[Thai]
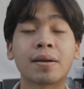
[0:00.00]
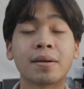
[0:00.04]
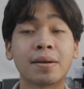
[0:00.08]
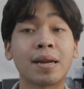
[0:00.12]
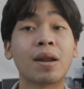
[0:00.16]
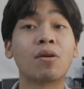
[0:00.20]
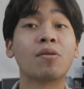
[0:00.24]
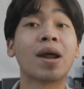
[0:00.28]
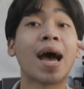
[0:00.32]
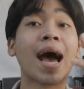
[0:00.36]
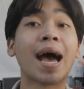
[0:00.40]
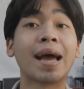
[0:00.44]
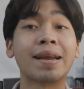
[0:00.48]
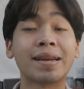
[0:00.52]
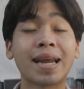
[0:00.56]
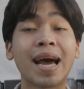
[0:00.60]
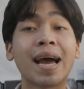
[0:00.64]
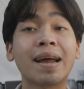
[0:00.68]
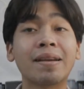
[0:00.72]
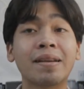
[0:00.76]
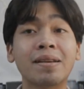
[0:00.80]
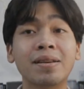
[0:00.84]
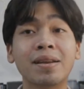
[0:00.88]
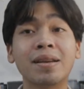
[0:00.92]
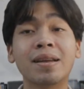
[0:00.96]
เราถ่ายถ่า
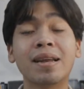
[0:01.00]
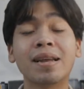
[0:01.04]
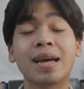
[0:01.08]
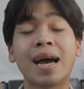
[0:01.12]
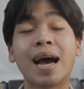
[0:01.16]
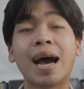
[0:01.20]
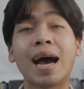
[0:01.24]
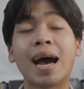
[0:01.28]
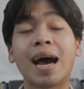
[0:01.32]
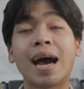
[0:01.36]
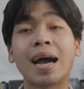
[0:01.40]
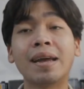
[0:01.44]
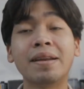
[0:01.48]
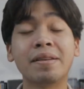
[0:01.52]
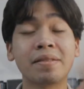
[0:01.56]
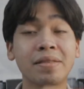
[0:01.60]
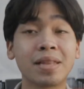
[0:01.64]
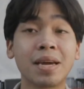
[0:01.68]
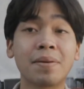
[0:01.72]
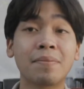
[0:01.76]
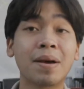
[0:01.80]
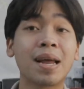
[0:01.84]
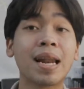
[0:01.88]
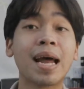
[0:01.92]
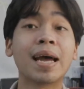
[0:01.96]
ยอ่าอินเสิ
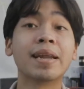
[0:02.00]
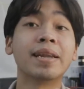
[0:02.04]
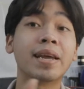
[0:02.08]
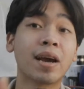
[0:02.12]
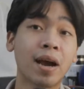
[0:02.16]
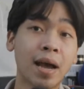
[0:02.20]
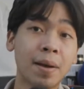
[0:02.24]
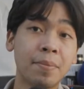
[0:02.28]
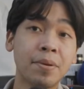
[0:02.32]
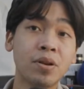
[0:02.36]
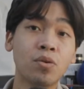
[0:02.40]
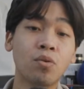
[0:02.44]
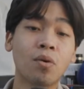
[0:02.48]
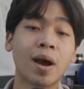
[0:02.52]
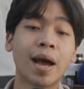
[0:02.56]
ร์ตมาแล้วเดี๋ยวให้ไปดู